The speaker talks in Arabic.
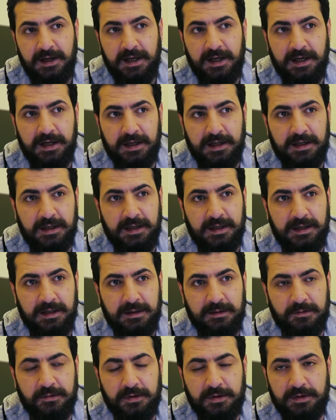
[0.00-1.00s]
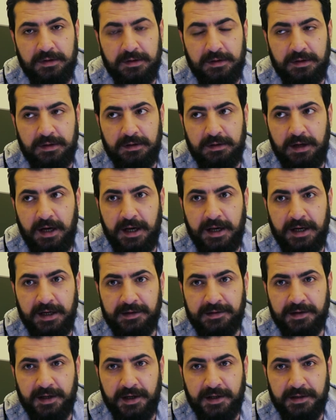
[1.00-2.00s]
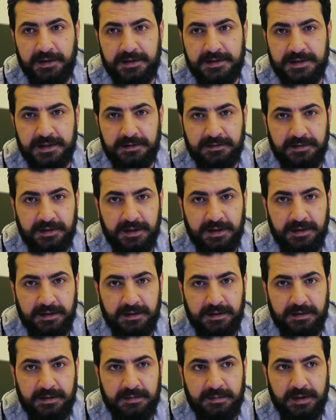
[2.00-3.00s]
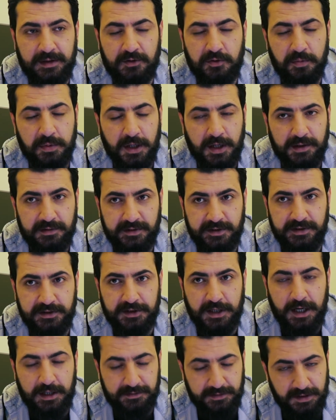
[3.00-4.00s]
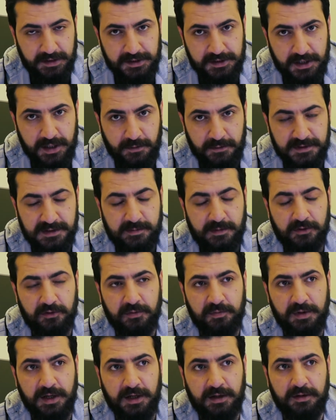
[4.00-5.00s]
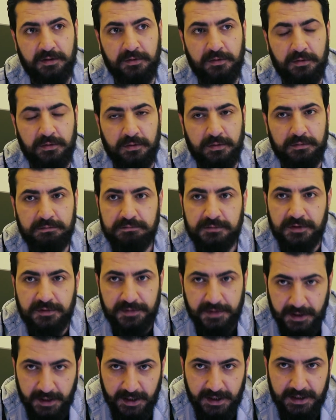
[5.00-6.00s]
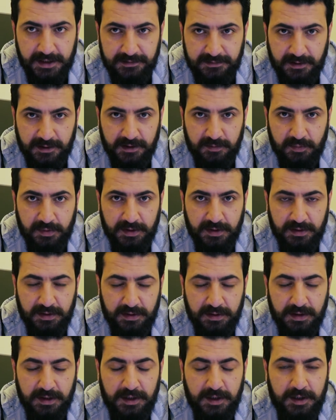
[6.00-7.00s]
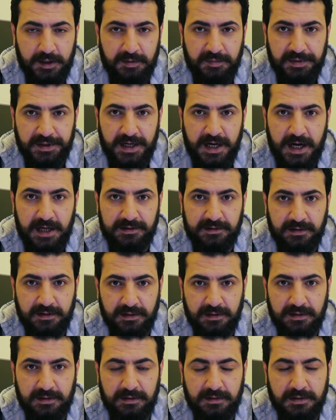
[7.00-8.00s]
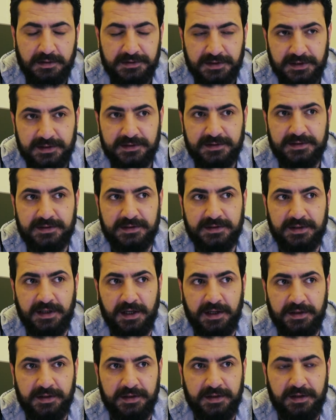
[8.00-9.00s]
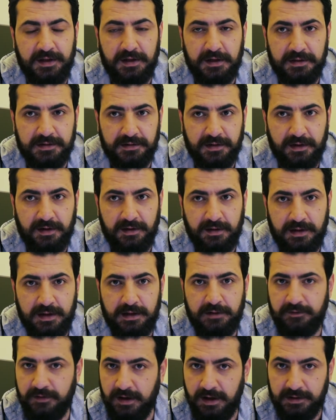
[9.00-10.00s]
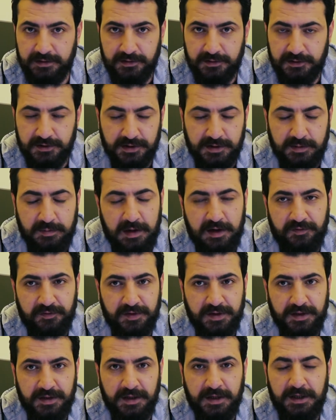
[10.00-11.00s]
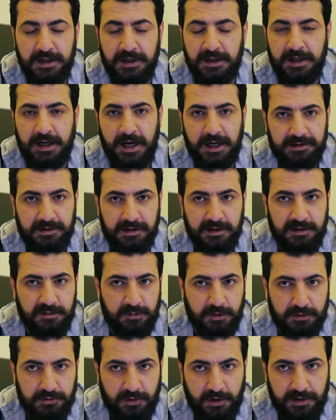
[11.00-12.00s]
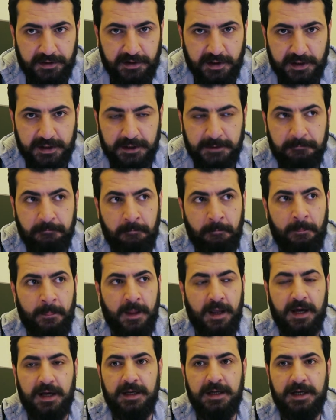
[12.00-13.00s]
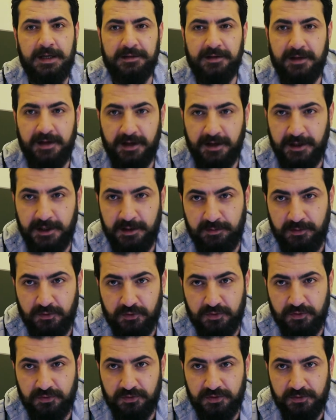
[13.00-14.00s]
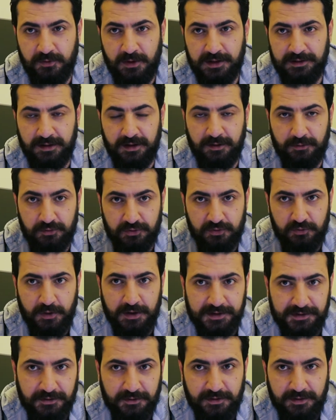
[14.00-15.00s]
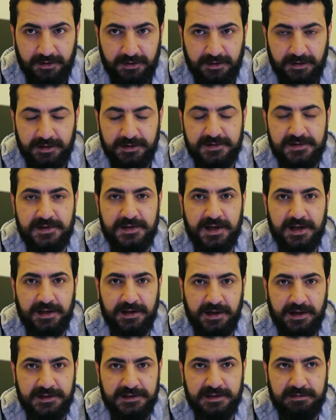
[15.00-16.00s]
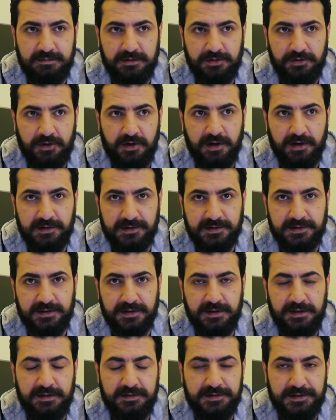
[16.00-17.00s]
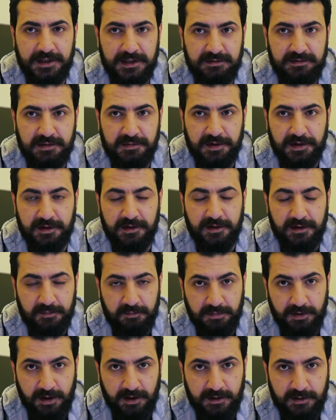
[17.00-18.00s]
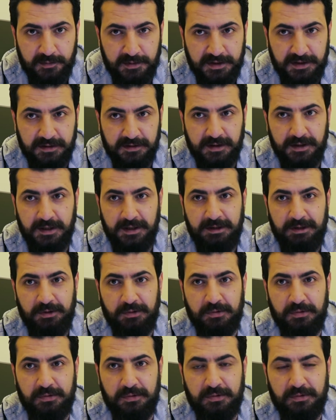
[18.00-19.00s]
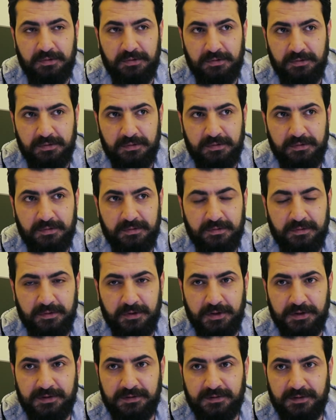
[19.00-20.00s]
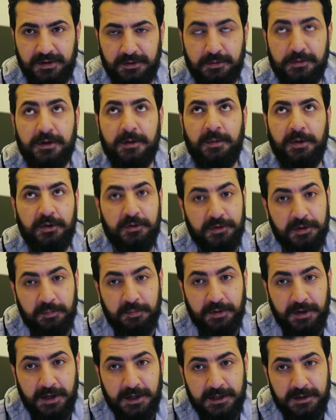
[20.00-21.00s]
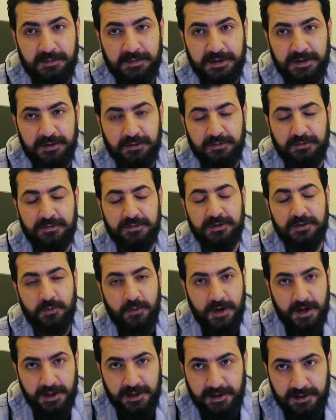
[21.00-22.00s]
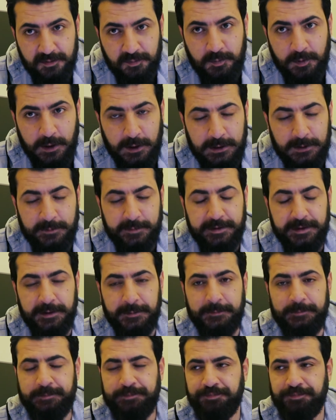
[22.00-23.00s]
آه، والحياة يعني إذا أنت مكتوب لك تعيشها حتعيشها وإذا مكتوب لك أنه بتنتهي حياتك بأحد القصص يعني لا قدر الله فهذا الشيء ما في حدا يبعده عنك خلي هذا اليقين موجود جواتك وجوات كل إنسان لازم أنه خلص سلم أمرنا رب العالمين ونحط عيوننا بعيون رب العالمين ونتوكل على رب العالمين